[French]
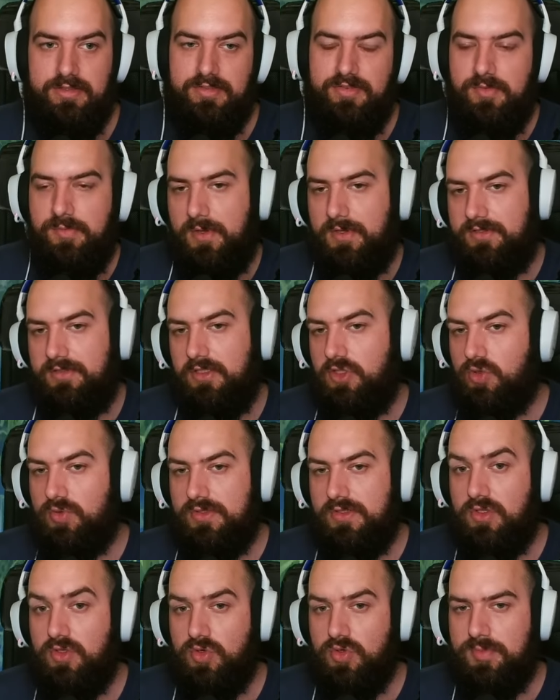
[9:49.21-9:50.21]
ça fait partie des choses
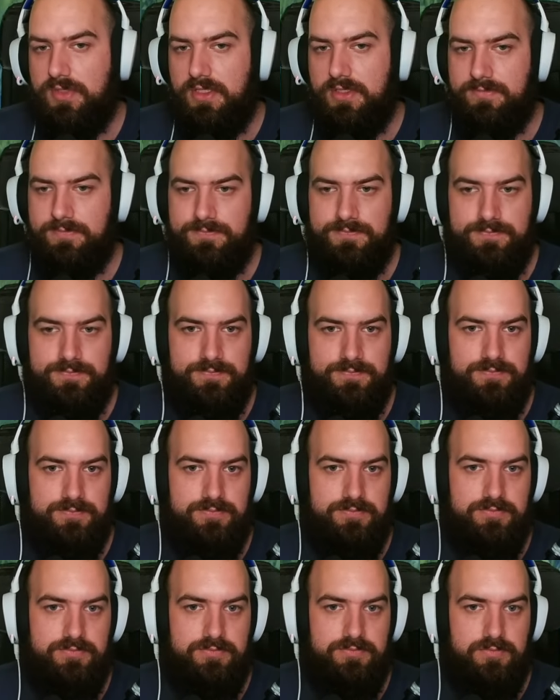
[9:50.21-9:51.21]
qui changent pas.
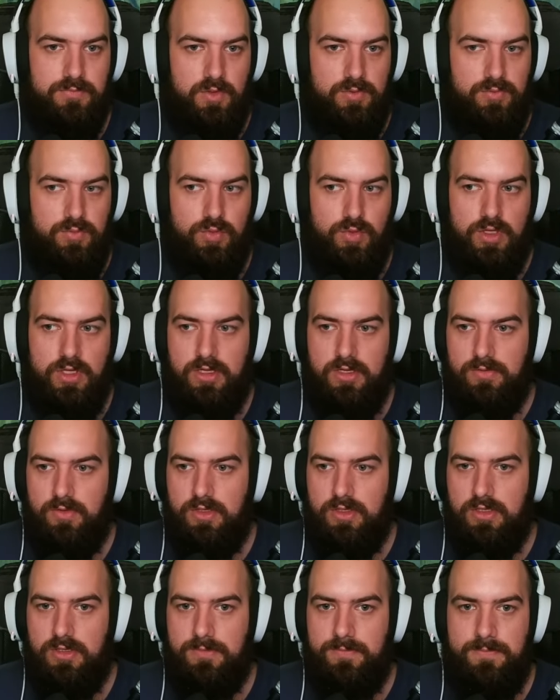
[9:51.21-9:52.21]
Voilà,
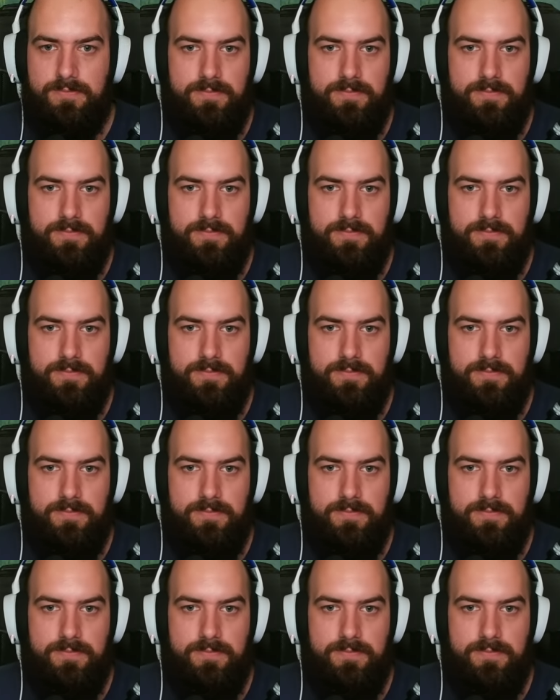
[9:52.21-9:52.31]
voilà.